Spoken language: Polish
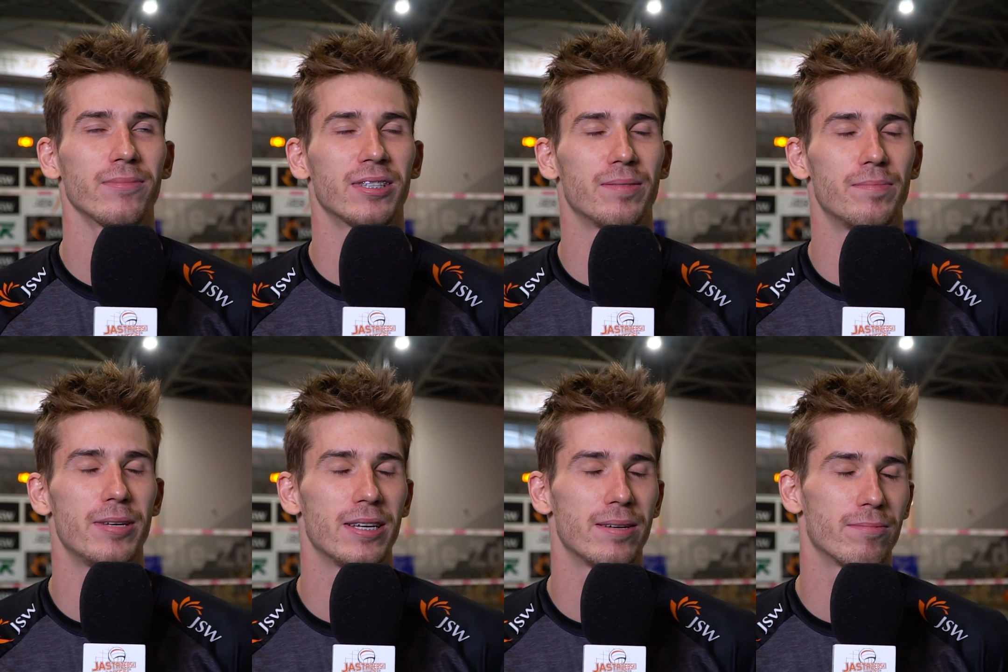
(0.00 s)

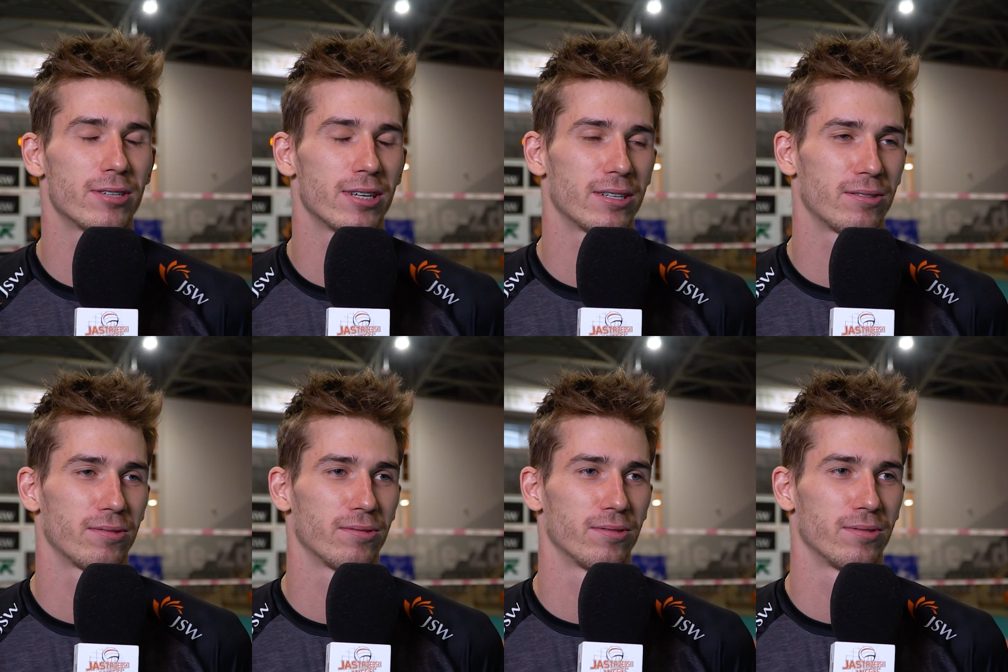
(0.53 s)
z biegiem
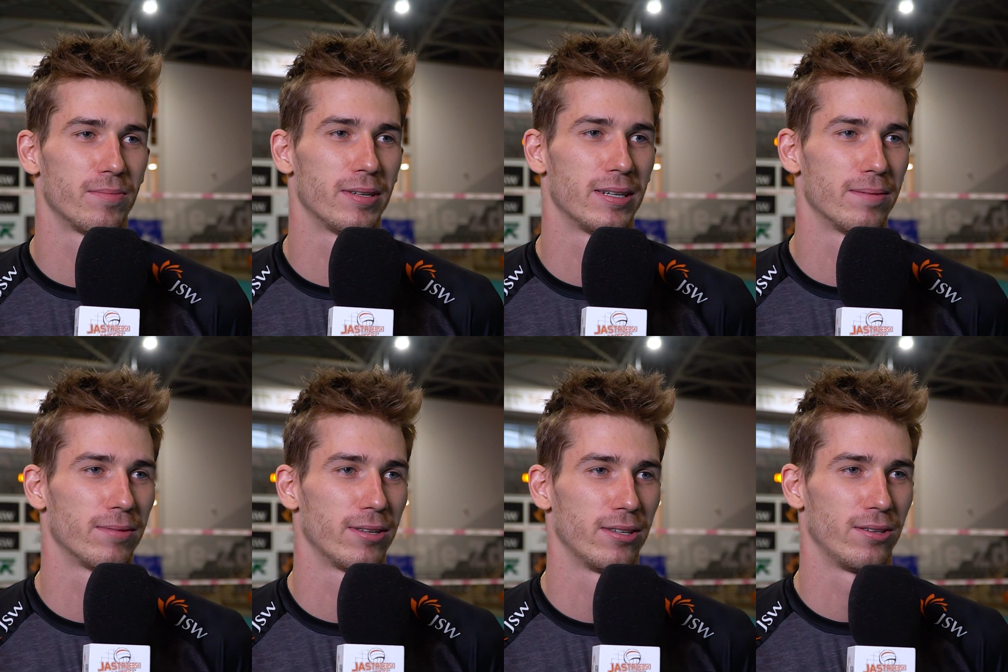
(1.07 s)
czasu, z
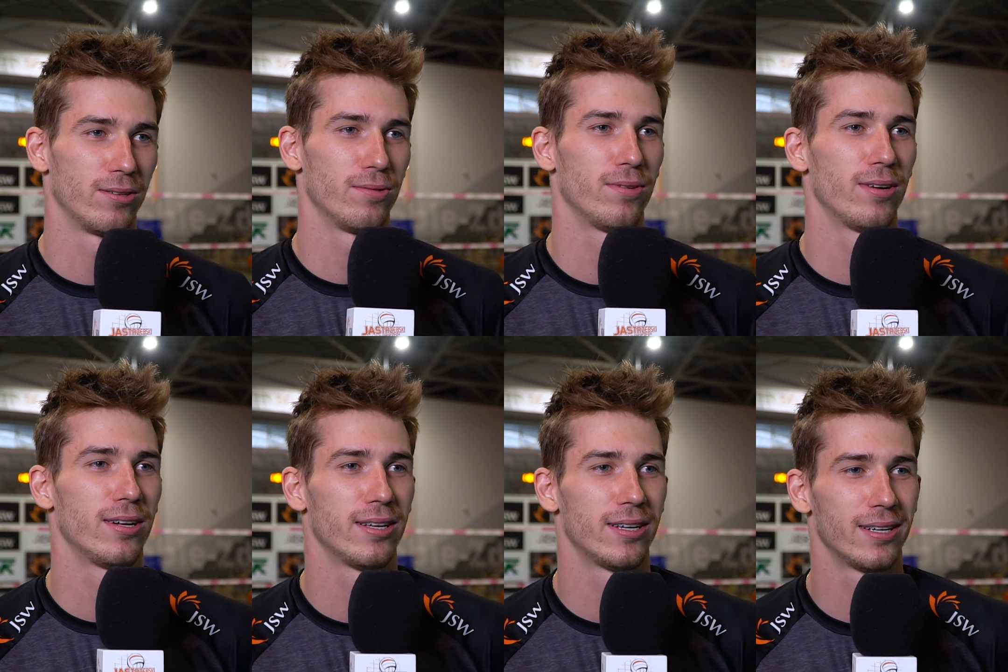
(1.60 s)
biegiem sezonu,
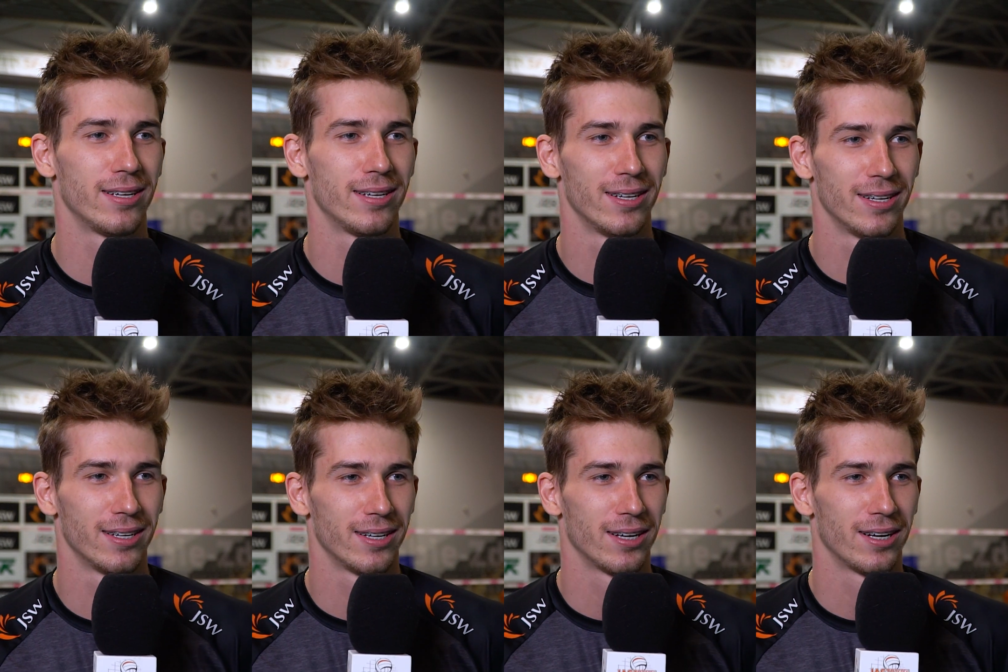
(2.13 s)
ale,
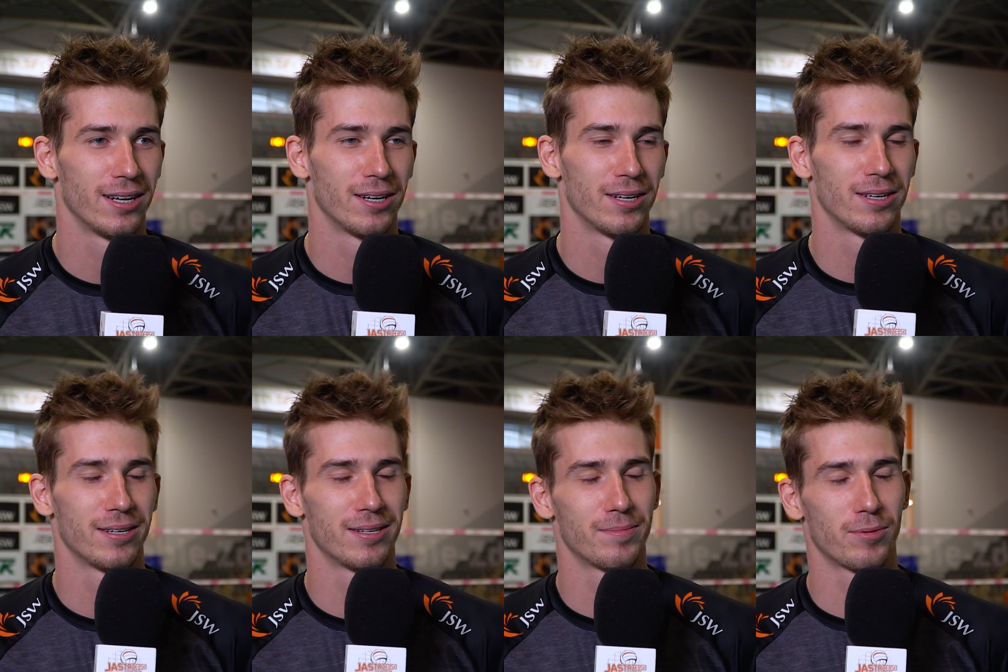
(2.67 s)

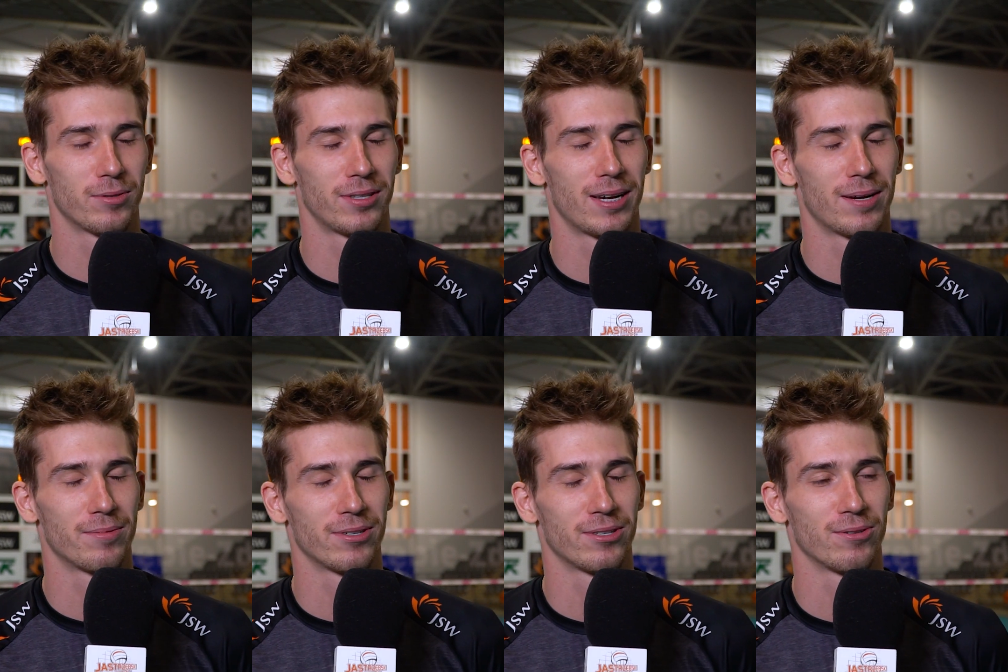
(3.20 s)
ale
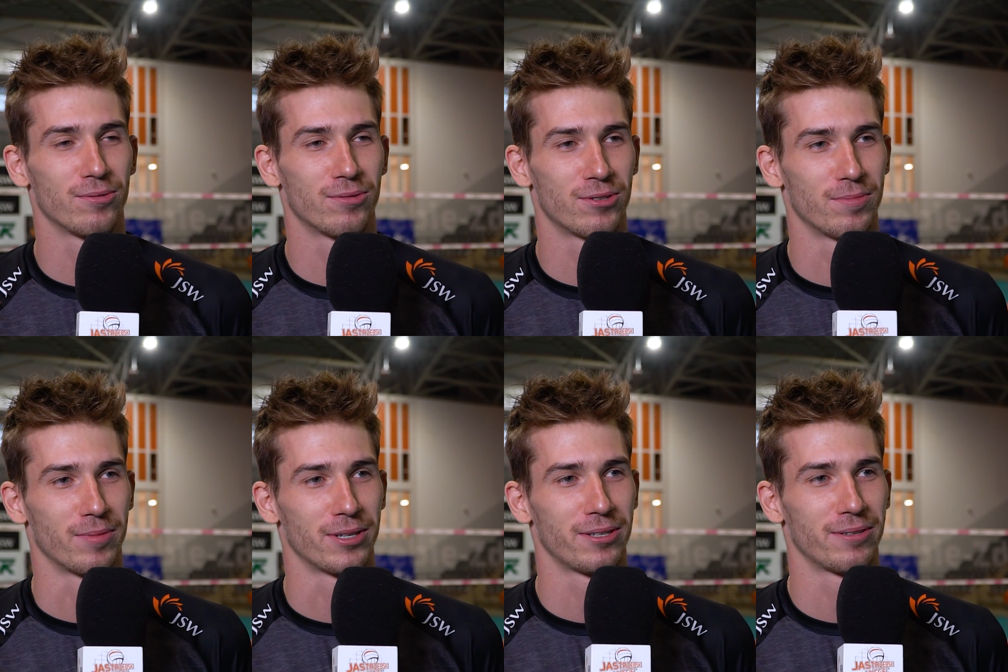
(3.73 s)
postaram się to
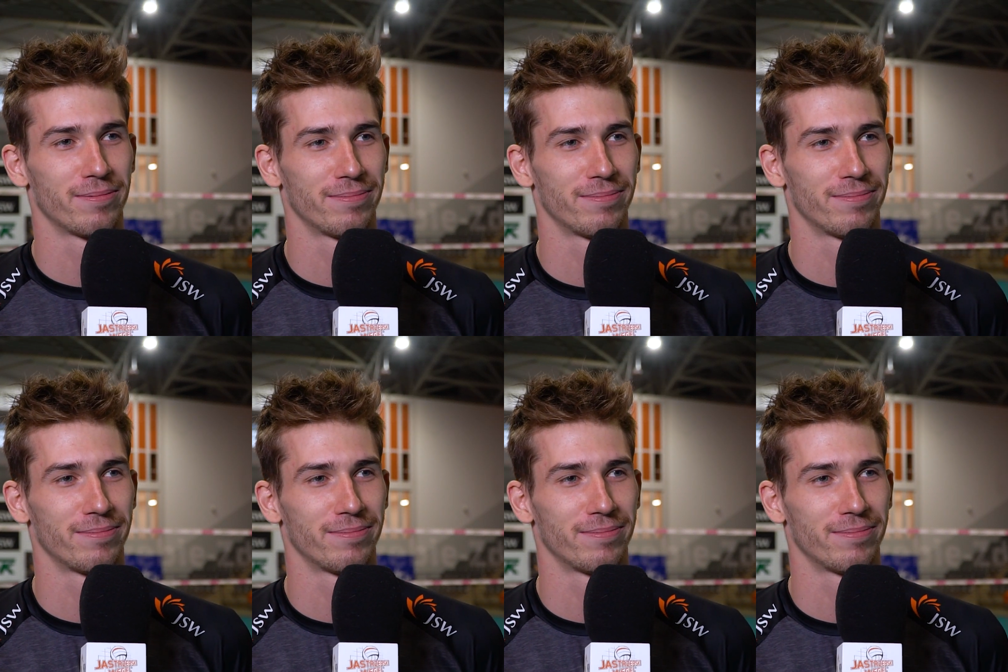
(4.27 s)
utrzymać.